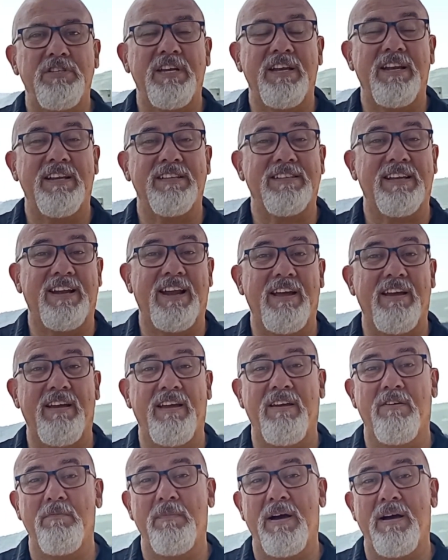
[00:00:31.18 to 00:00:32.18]
de
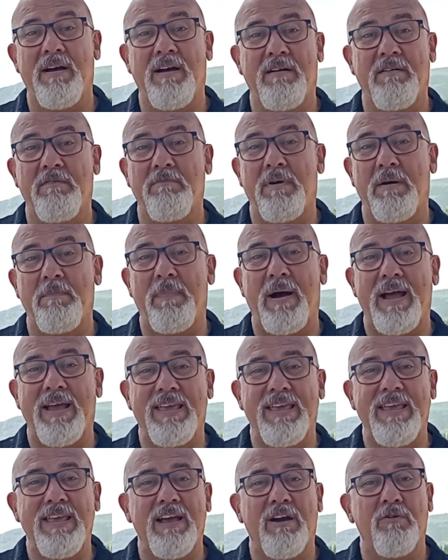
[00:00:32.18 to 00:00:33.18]
Genezaré é uma, uma
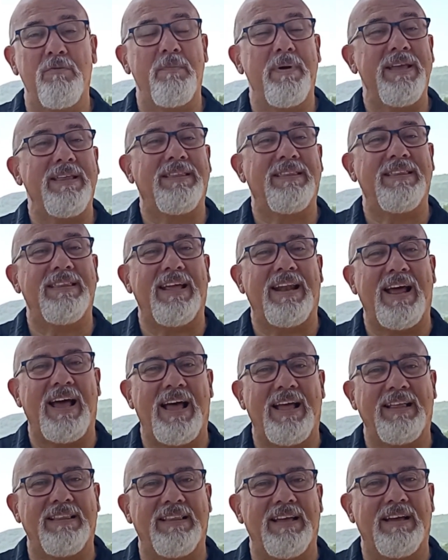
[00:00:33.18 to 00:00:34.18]
baía, uma
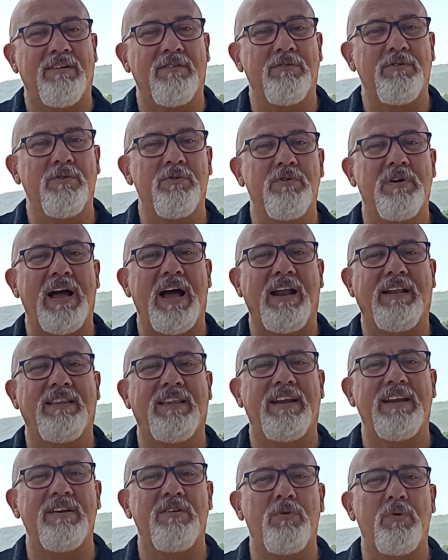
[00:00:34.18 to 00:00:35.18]
entrada, um lugar
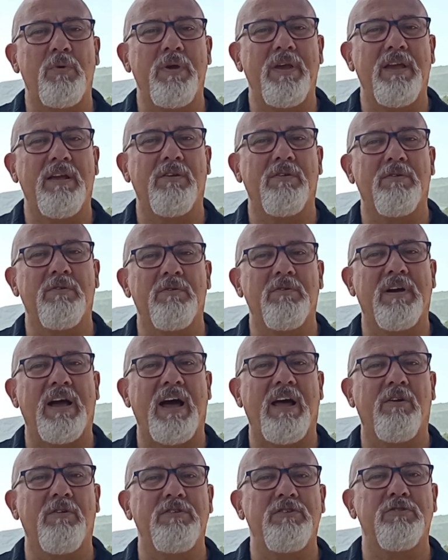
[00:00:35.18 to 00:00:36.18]
tranquilo, um
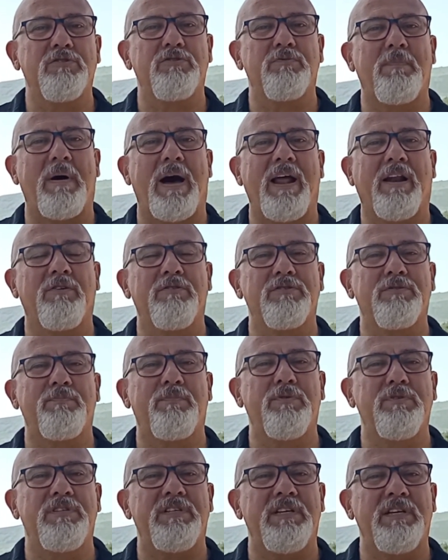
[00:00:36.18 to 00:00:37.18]
lugar onde os barcos
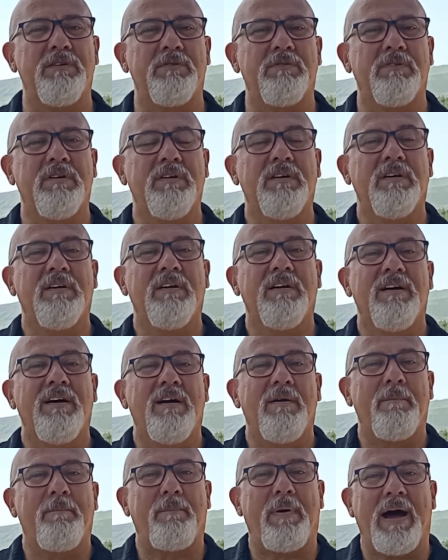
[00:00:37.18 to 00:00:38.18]
podiam
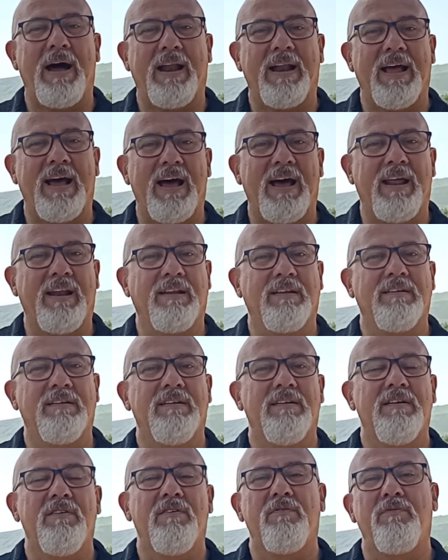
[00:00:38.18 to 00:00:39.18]
parar
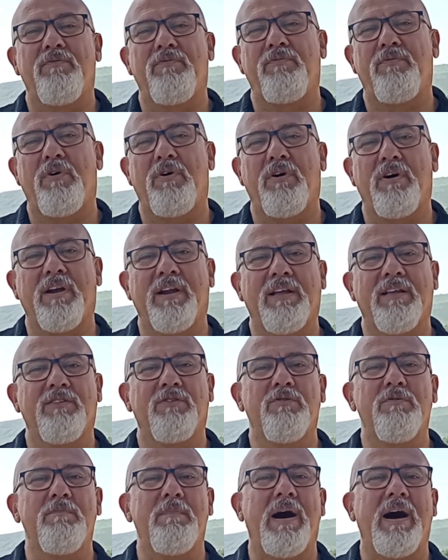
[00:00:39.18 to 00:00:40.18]
fora
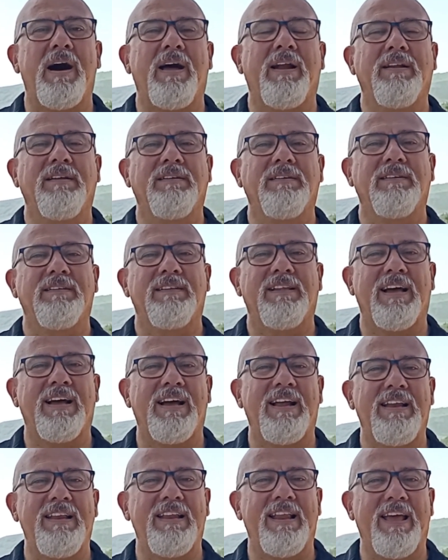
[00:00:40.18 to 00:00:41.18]
do mar da
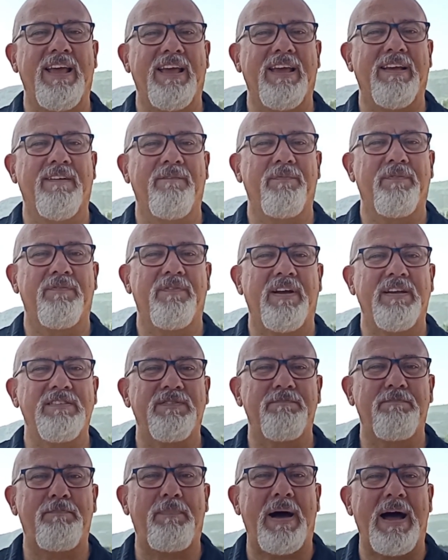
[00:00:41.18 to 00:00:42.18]
Galileia.
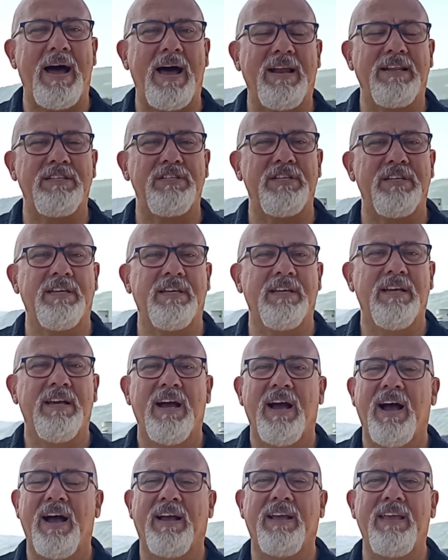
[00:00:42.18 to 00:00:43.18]
Faz parte
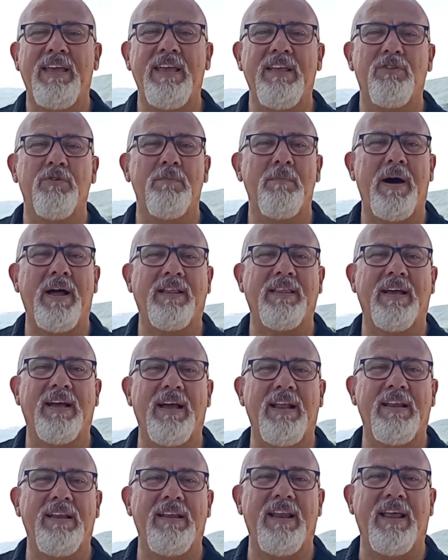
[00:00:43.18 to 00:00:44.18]
aqui do mar da
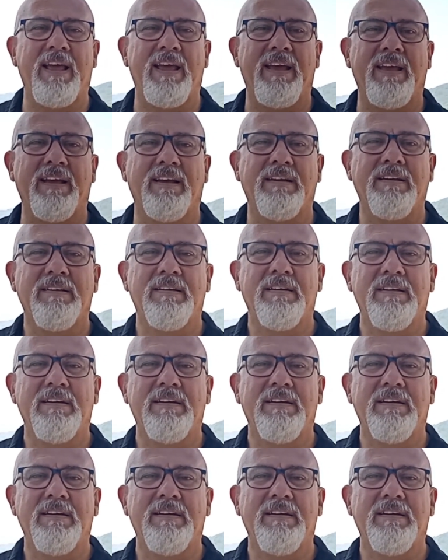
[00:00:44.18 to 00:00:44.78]
Galileia.